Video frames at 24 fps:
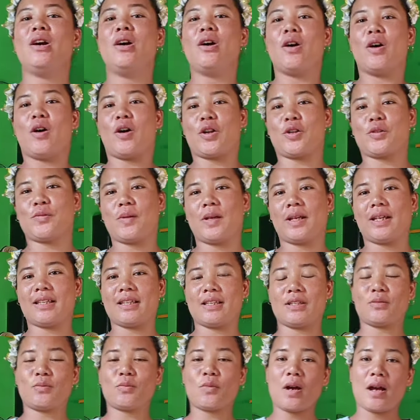Harus baik
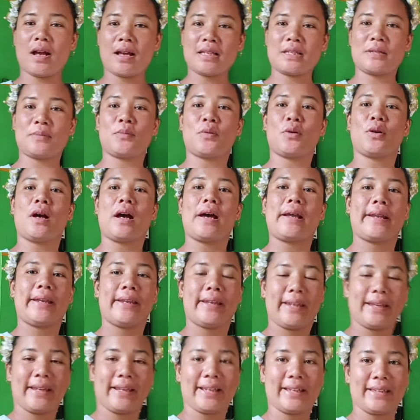semua Semoga hari
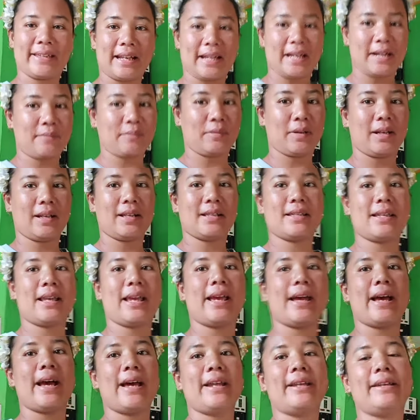ini kita dalam keadaan
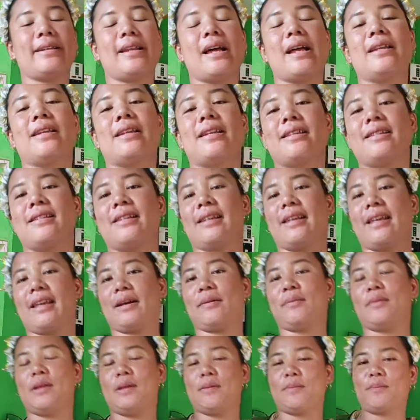sehat Dan rezeki yang
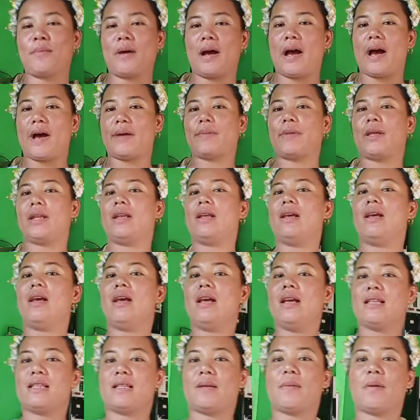melimpah Amin
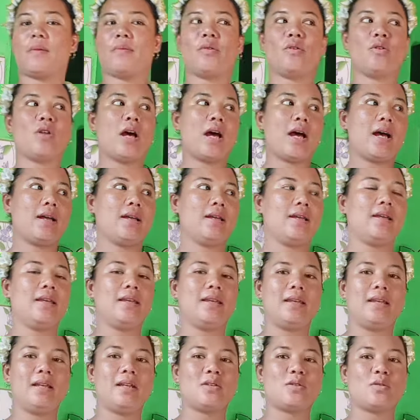Sahabat Bida,
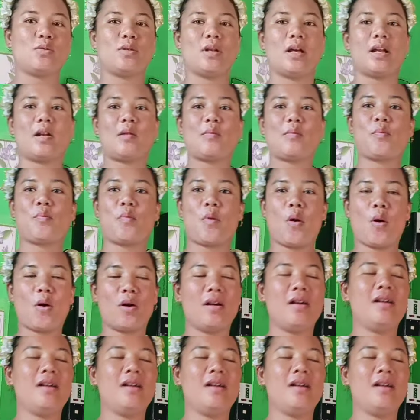ini sudah lontong